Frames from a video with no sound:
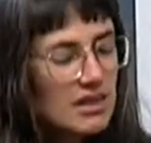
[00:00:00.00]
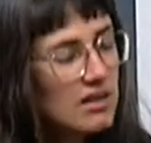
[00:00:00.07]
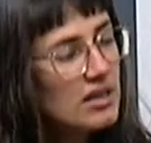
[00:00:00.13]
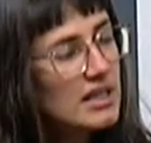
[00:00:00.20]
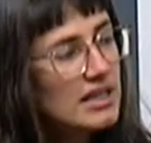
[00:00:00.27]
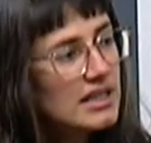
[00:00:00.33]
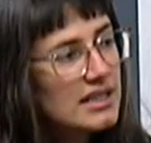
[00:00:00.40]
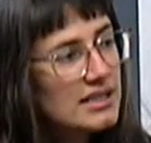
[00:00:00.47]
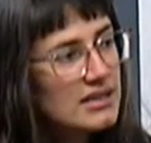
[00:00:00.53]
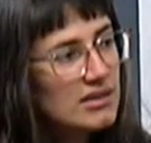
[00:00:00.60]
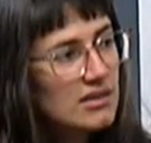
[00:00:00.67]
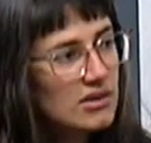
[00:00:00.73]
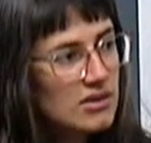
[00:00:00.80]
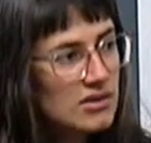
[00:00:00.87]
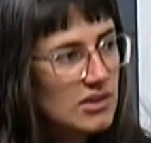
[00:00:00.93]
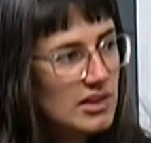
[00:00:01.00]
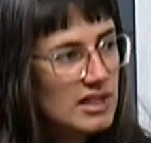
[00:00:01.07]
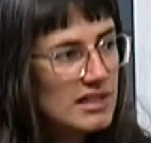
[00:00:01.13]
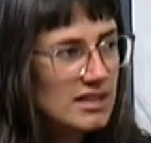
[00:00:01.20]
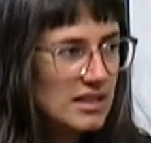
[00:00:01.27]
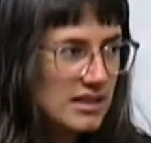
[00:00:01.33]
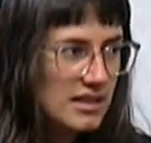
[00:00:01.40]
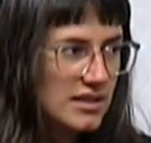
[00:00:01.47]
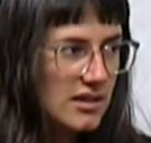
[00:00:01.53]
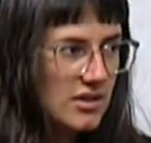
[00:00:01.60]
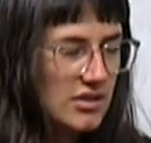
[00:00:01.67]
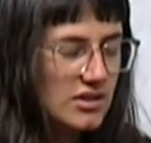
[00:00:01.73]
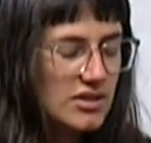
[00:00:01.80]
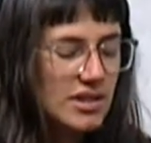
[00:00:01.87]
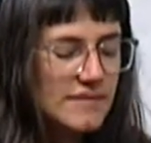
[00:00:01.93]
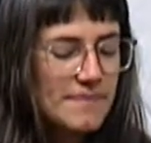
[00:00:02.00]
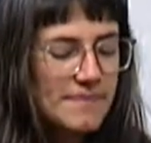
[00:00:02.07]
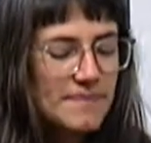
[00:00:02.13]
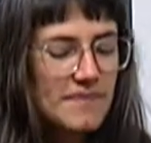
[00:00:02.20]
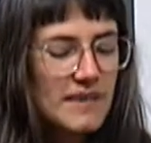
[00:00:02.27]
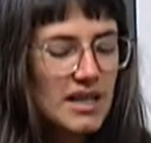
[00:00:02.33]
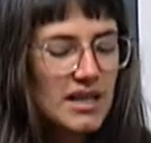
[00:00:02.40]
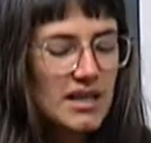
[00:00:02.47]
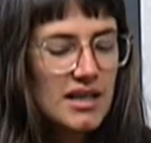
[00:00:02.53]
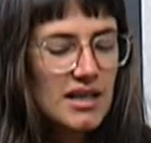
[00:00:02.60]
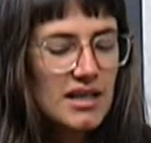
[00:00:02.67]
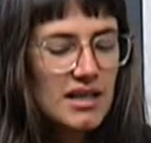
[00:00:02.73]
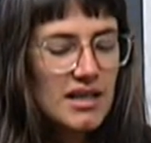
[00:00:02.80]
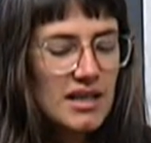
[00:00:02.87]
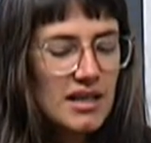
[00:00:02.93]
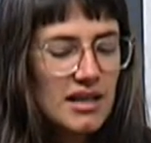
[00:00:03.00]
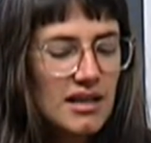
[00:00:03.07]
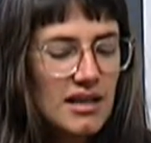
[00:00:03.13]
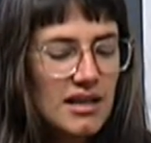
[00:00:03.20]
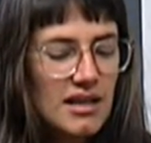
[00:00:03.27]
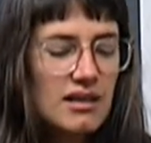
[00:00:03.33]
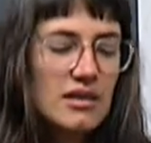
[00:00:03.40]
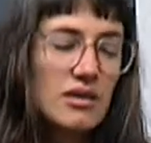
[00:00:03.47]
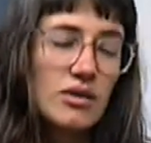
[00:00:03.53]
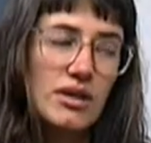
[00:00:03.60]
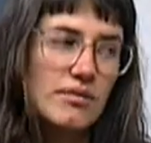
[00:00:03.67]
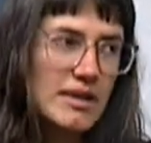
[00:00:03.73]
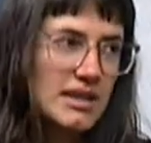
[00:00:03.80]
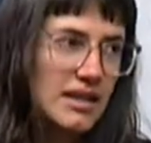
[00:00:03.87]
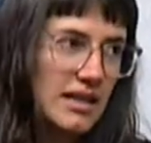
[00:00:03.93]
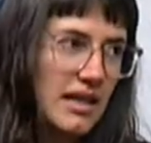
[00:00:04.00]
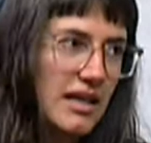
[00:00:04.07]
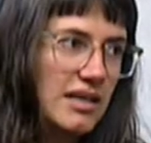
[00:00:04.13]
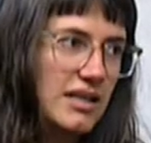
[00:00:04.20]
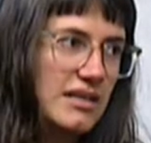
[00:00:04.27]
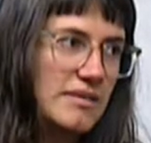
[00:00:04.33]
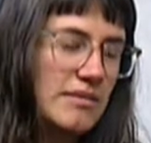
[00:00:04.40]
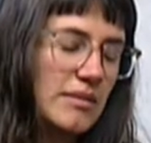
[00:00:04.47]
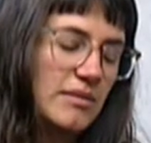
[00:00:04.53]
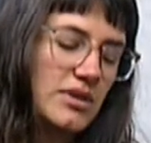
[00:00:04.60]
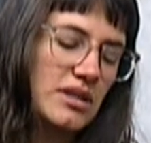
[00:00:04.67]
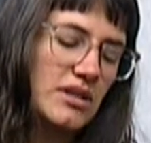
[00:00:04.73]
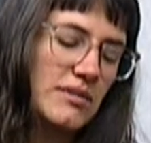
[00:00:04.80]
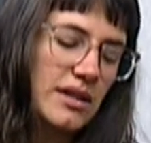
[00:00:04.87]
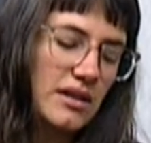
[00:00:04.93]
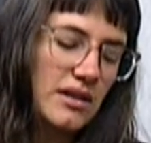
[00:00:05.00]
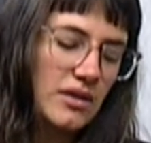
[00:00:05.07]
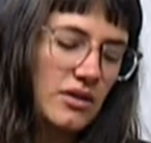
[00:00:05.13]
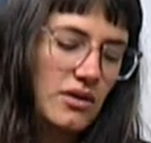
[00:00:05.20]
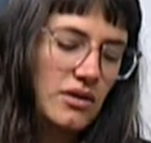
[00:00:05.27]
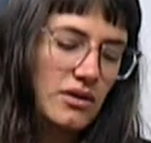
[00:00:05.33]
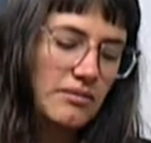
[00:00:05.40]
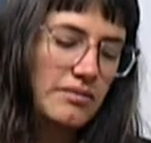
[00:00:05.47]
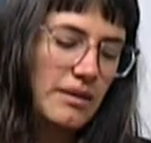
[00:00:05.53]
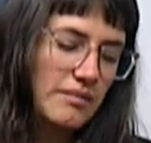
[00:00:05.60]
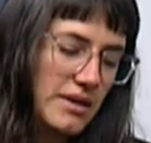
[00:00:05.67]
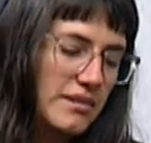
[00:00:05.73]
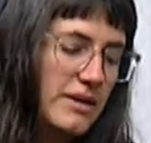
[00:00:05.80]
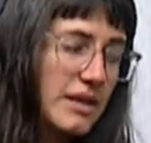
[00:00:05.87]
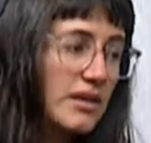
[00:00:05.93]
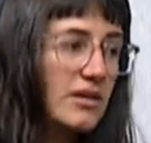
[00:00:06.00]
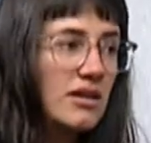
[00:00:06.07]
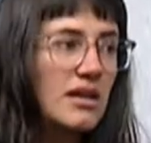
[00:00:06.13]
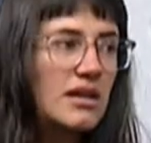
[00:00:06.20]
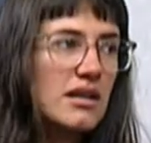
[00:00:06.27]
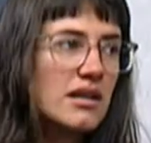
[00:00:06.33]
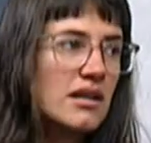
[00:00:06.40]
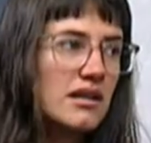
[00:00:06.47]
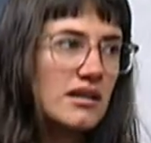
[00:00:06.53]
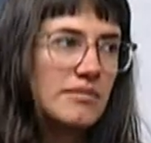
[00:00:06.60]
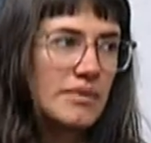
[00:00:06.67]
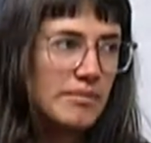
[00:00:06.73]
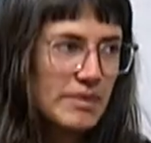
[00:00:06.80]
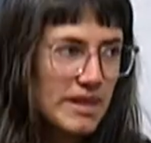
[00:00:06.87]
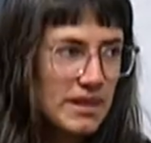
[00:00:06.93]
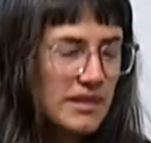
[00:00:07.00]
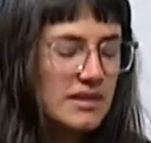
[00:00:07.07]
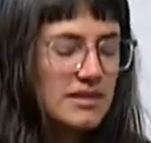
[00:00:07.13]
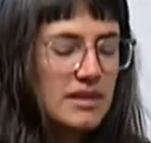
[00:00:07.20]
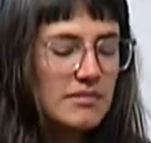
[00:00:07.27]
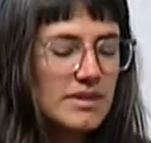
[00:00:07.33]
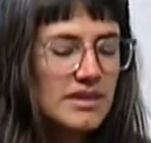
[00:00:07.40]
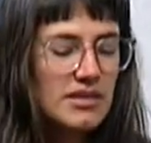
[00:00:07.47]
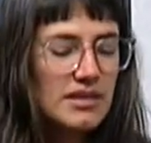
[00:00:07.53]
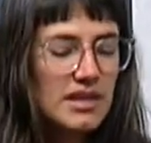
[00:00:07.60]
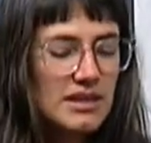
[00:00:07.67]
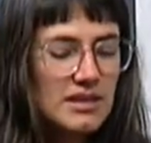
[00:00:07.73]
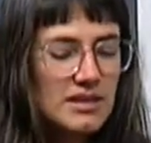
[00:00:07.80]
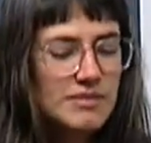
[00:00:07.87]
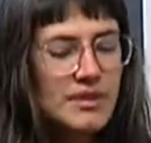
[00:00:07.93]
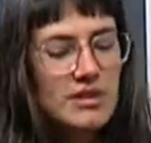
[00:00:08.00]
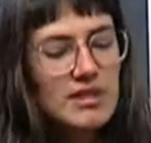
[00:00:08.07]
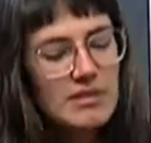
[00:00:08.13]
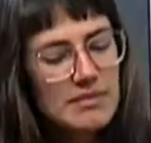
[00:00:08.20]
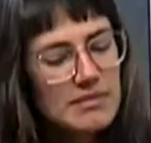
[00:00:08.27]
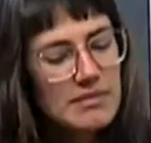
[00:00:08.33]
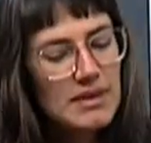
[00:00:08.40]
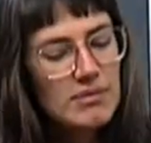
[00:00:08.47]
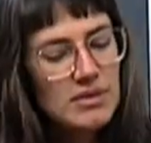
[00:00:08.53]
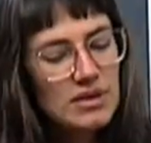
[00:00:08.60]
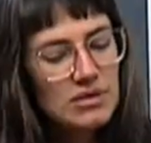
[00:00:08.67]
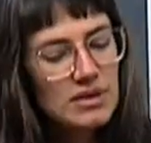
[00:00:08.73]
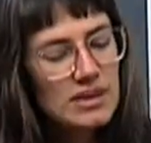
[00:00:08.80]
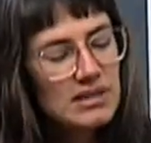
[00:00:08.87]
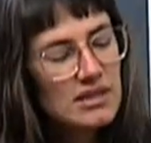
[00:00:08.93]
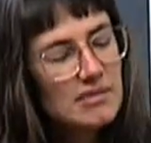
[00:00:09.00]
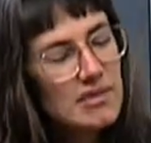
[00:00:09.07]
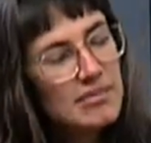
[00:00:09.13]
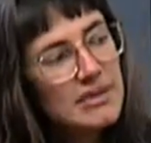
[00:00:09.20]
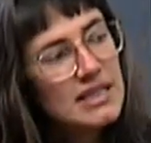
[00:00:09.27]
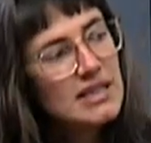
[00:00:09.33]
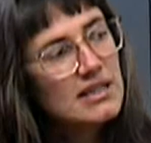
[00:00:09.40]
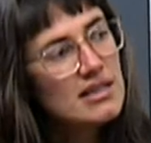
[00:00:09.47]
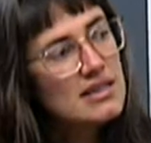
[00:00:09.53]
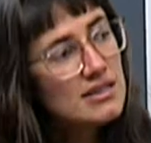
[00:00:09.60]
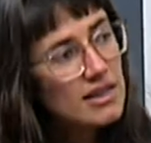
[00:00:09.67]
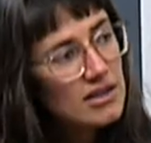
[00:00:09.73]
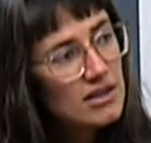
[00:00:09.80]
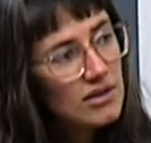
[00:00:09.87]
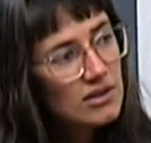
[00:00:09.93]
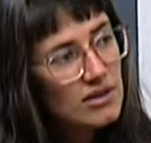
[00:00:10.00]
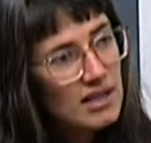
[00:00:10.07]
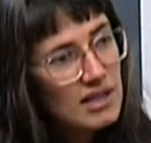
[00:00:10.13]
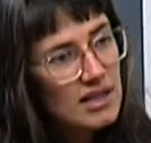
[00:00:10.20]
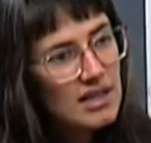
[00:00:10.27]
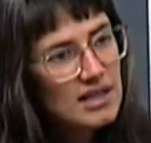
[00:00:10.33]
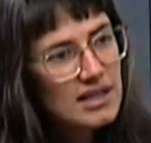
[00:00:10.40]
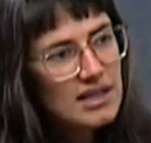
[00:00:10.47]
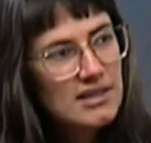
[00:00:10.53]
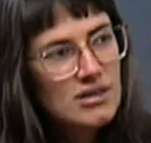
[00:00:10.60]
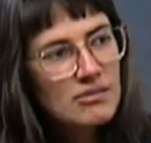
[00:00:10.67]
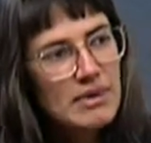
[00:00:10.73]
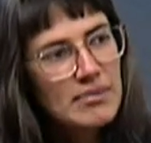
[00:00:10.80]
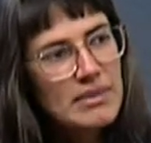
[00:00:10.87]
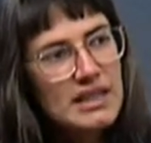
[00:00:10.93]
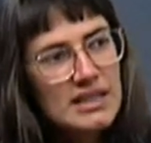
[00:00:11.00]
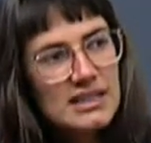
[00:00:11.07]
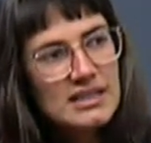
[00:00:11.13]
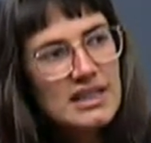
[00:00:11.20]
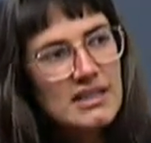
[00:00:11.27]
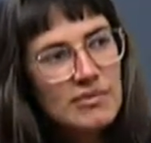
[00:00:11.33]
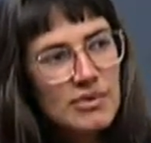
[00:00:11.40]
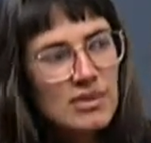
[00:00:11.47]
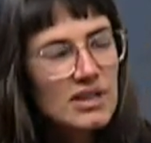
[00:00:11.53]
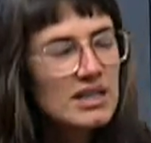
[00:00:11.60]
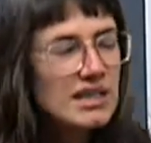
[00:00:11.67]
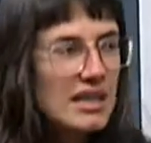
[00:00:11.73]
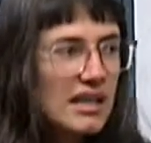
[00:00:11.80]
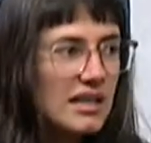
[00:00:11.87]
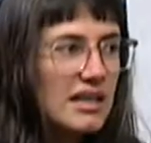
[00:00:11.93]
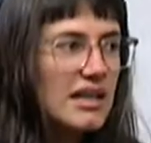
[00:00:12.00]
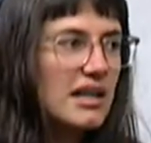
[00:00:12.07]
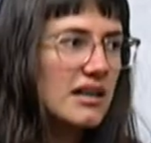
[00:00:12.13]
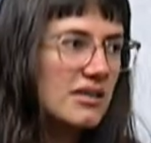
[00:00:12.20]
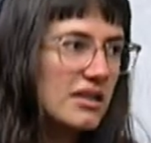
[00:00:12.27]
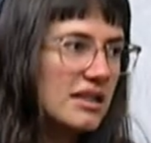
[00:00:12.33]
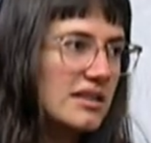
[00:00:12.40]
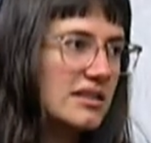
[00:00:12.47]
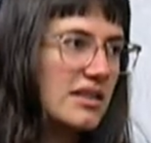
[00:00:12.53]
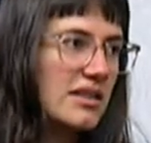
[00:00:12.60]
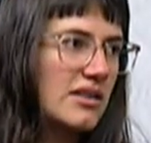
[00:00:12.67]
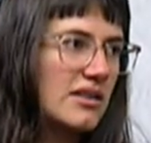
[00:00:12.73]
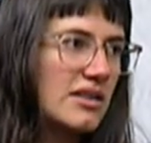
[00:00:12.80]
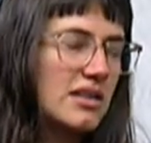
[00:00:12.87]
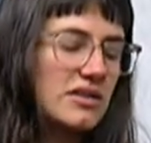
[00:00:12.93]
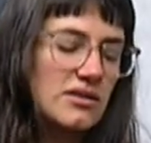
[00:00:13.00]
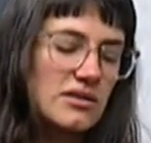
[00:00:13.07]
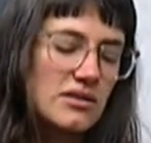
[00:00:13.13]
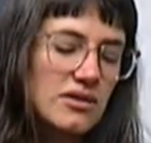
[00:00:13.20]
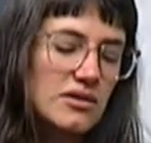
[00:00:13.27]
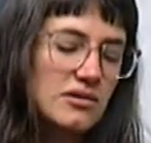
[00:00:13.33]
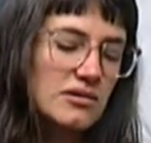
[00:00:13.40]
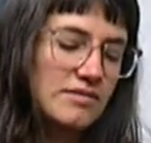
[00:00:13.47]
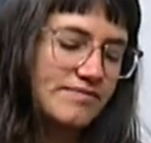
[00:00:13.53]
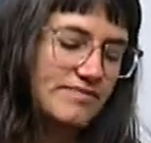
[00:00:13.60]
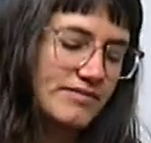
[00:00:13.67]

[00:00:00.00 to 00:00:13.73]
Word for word: dólares, son dos horas de 10 a 12. Eh, e incluye materiales. Vamos a trabajar con papel brillo que, y papel iris que mencioné antes, pero también vamos a utilizar papel de diseño, que son papeles que por lo general encargo al exterior, que son con